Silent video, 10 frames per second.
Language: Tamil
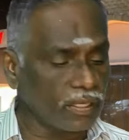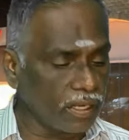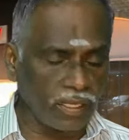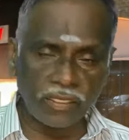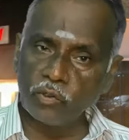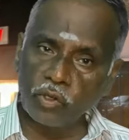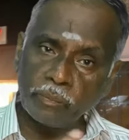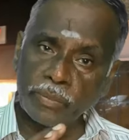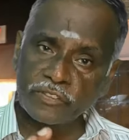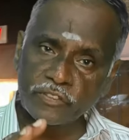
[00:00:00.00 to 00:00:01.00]
அதனால் இது
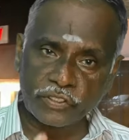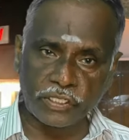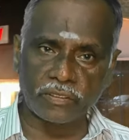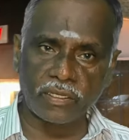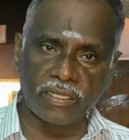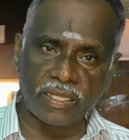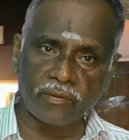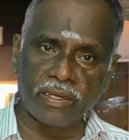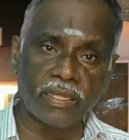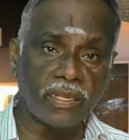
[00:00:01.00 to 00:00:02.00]
ஒரு பெஸ்ட்டு ட்ரெயின் ஏன்னா
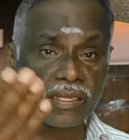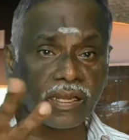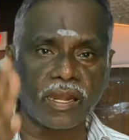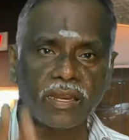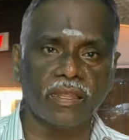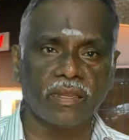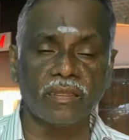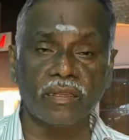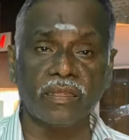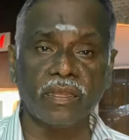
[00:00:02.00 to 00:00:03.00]
இரவில் ஏறி காலையில்
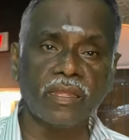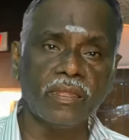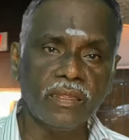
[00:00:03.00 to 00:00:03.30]
இறங்குறீங்க